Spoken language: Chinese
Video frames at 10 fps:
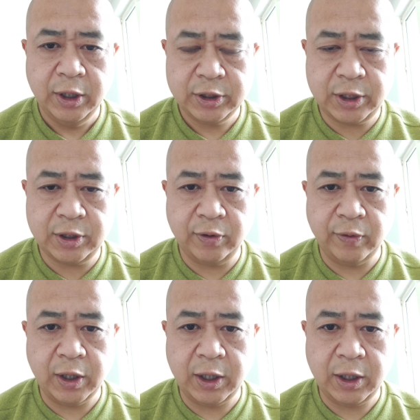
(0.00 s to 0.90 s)
甚至
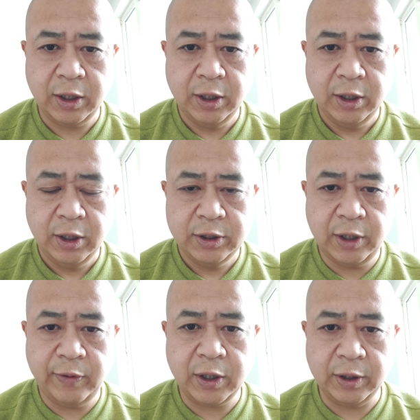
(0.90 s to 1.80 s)
我
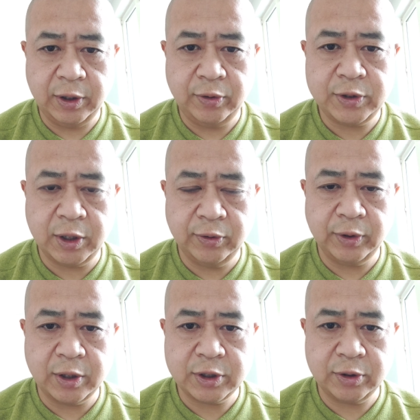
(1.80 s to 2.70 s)
认为，可能刘强东
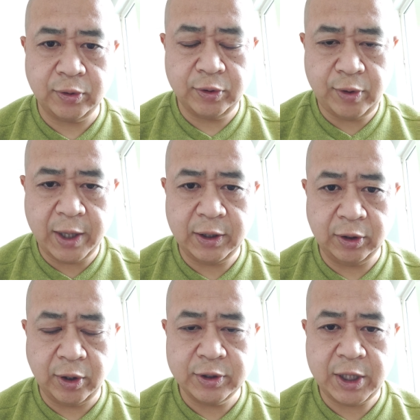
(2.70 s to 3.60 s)
当时都是愿意
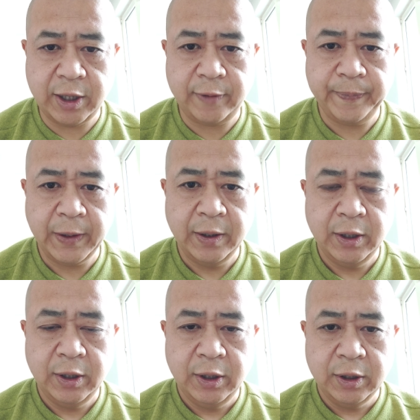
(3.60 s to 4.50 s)
掏钱，
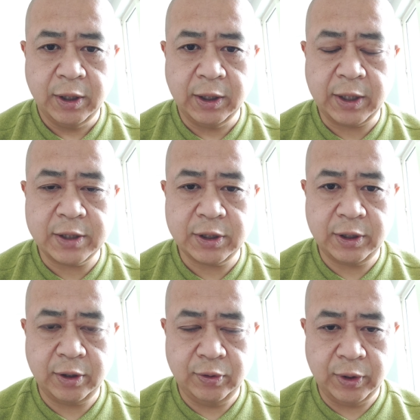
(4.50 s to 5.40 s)
呃，但是
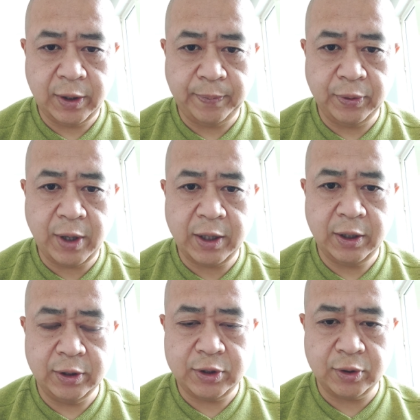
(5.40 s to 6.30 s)
这个女的不愿
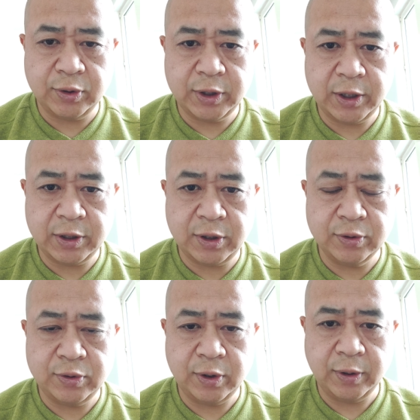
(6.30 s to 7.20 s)
意交出这些证
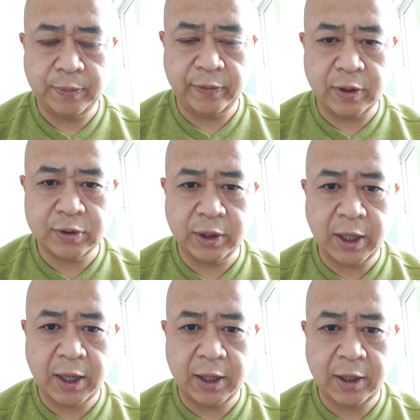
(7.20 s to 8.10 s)
据，比方说
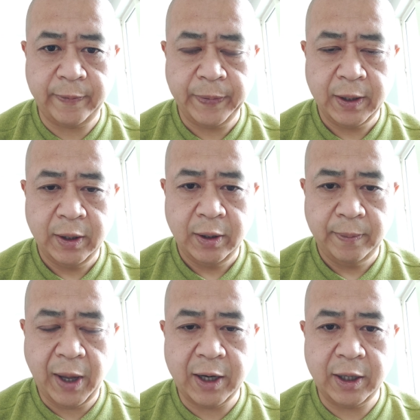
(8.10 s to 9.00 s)
她
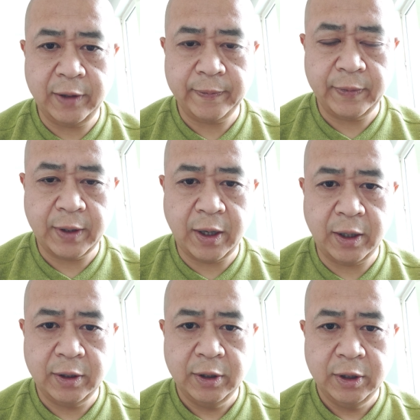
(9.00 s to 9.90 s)
派人
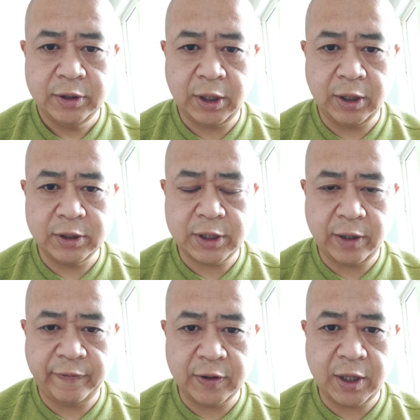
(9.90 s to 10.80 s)
啊，这个在
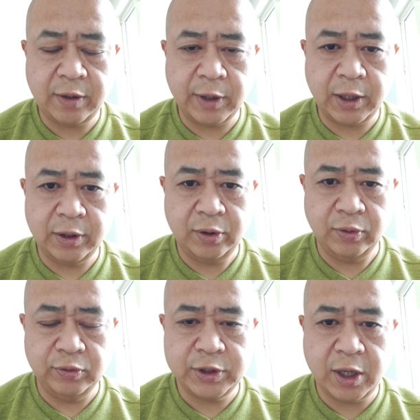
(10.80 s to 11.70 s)
房间里面肯定有
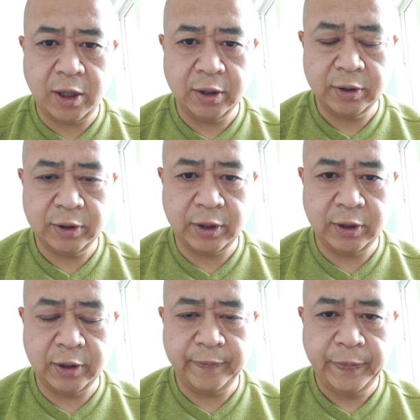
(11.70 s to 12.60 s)
录像等
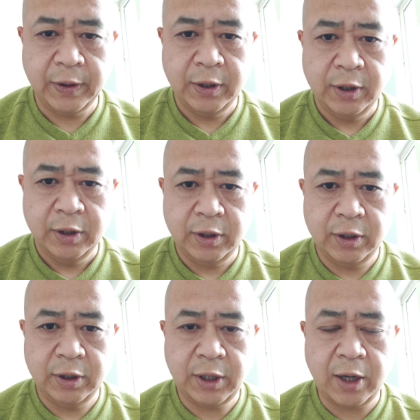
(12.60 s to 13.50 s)
等，
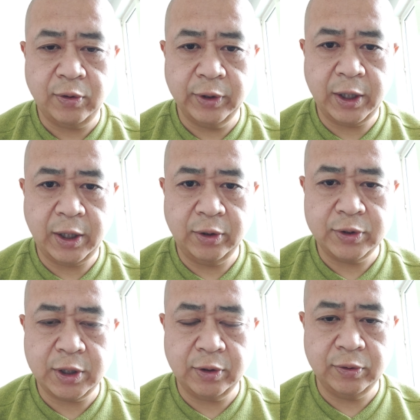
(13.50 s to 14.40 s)
呃，然后呢，刘
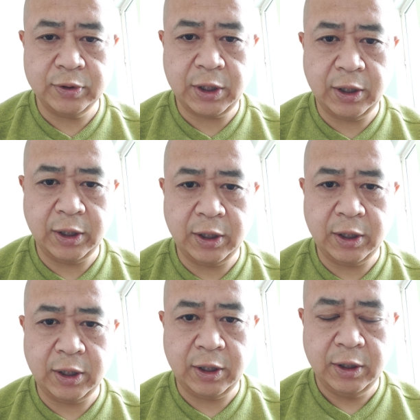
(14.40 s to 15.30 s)
强东这
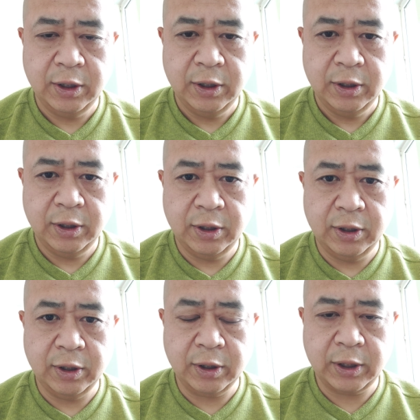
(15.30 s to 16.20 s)
个。
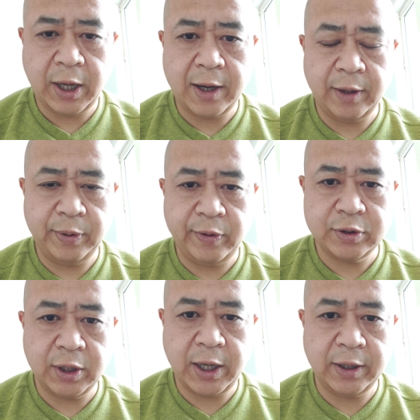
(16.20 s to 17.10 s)
呃，看了，比方
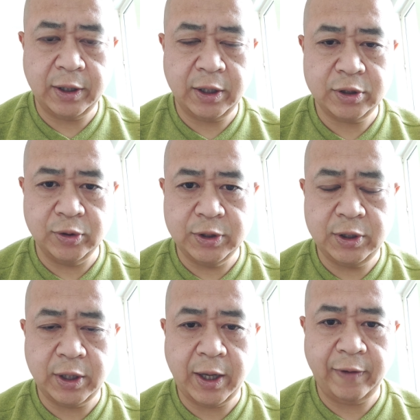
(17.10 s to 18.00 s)
说看他的手
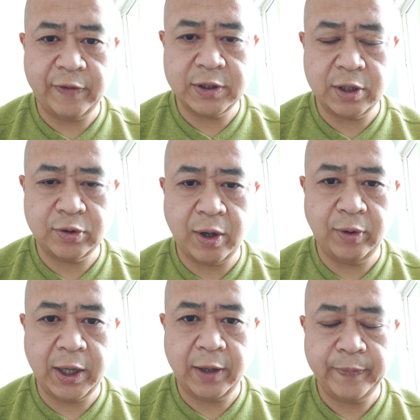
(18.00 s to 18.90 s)
机，哎，发现传
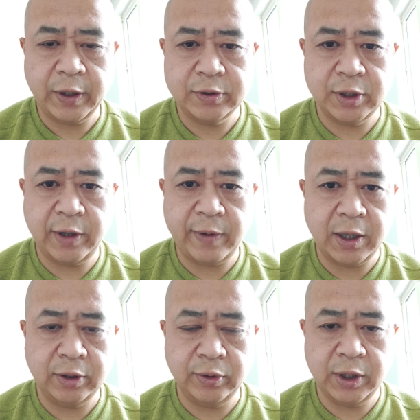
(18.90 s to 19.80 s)
过来，昨天晚
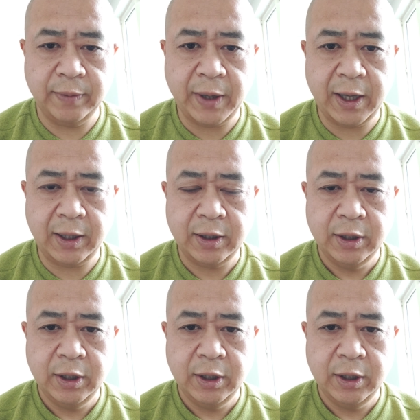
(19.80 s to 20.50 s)
上都已经拍了。